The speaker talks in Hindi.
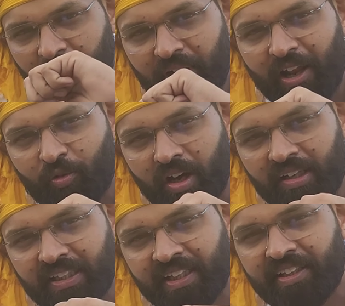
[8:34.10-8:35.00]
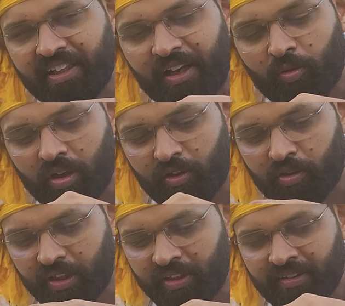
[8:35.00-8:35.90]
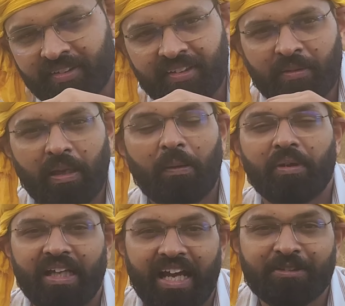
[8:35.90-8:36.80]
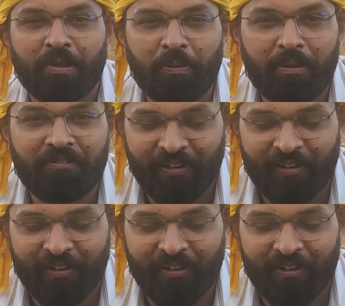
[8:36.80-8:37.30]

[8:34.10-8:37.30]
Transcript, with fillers: कम डालूंगा ज़्यादा नहीं डालूंगा क्योंकि क्या पता एक्सपेरिमेंट